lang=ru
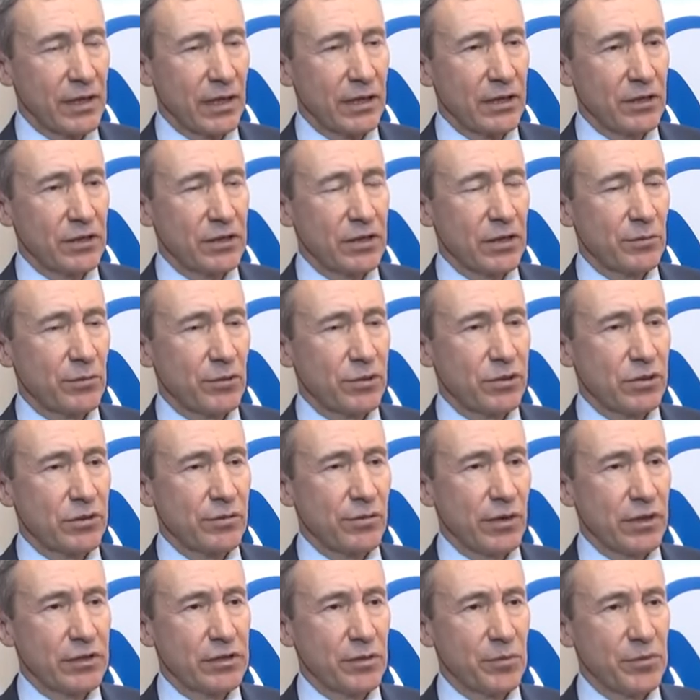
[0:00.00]
Конечно, нам
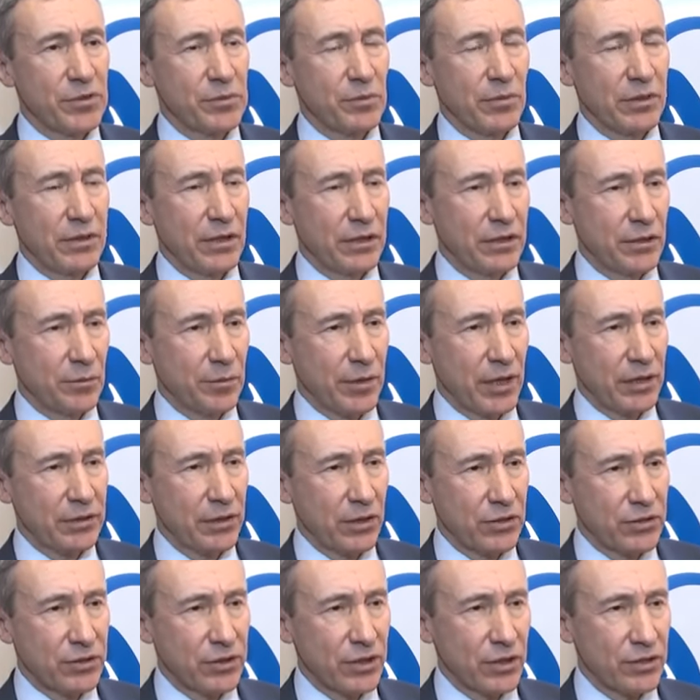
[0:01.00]
очень важно посмотреть на
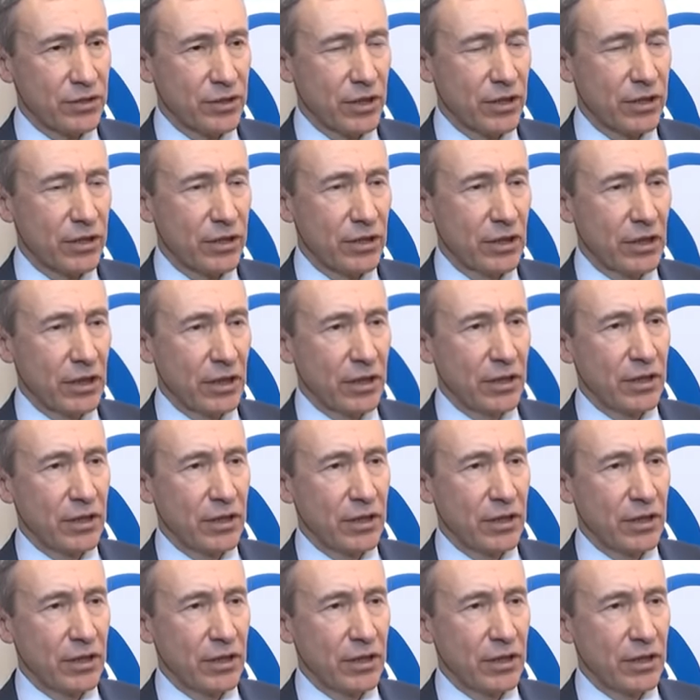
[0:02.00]
практические шаги